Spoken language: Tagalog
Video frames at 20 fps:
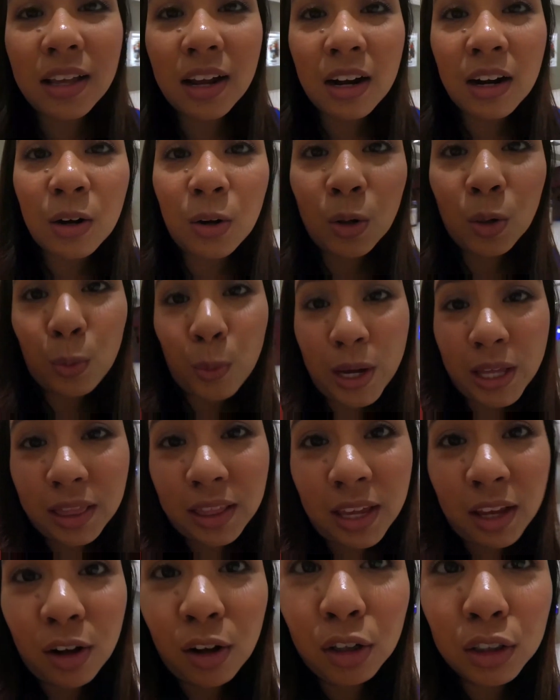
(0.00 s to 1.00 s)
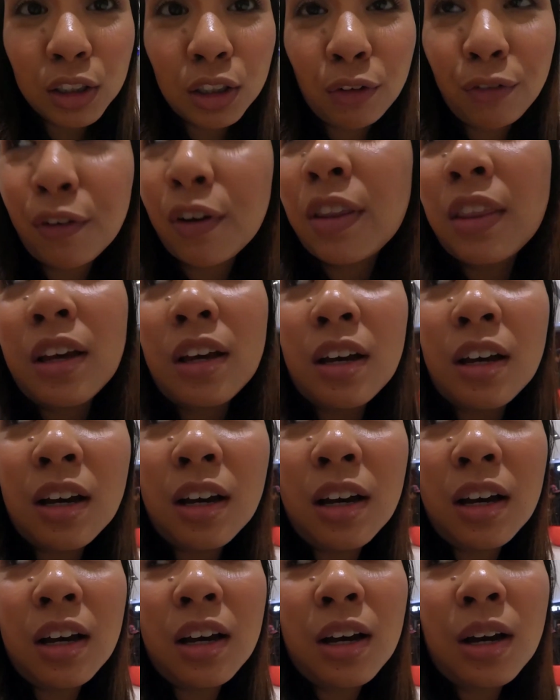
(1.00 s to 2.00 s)
they're all waiting also for the
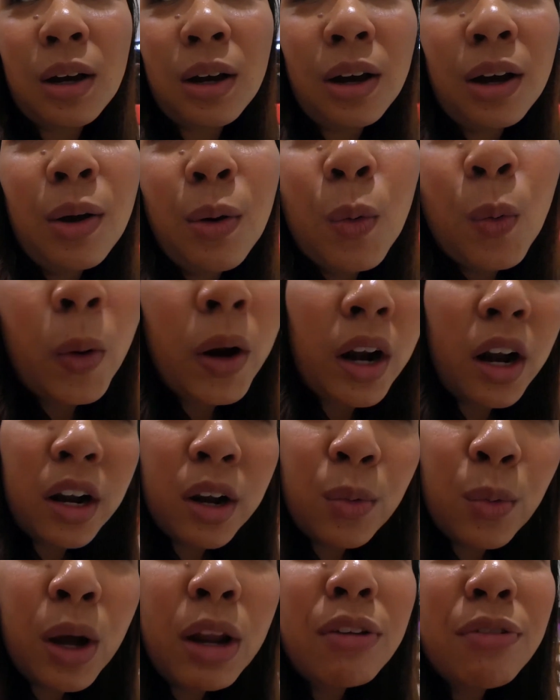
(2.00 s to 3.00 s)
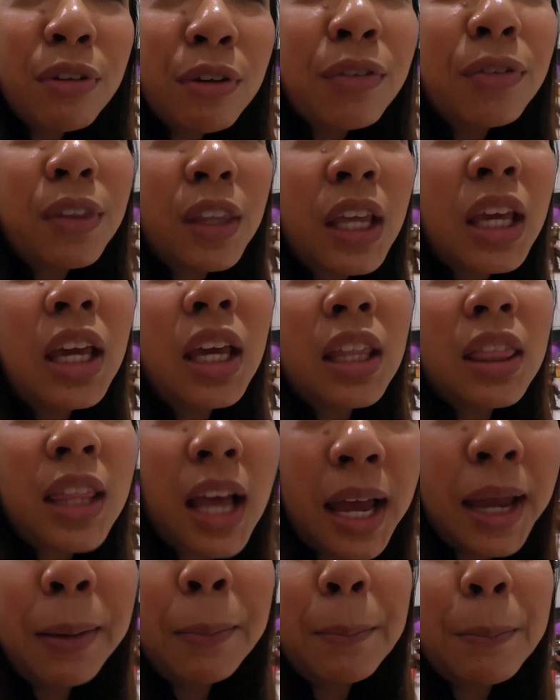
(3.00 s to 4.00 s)
100, 150
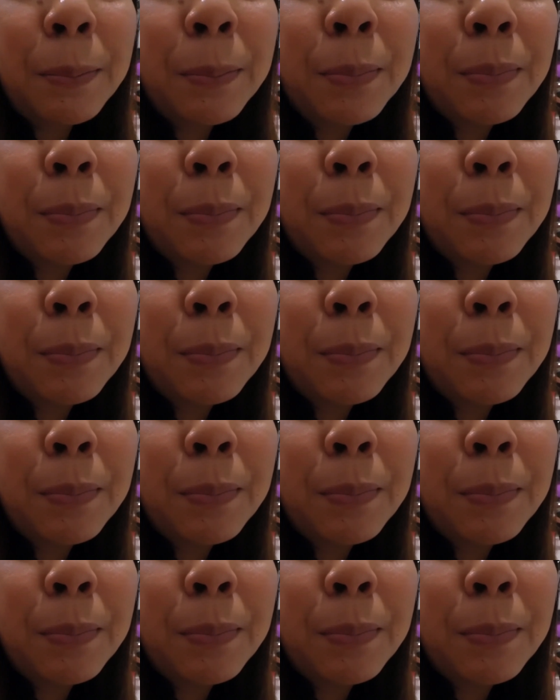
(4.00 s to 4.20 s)
time.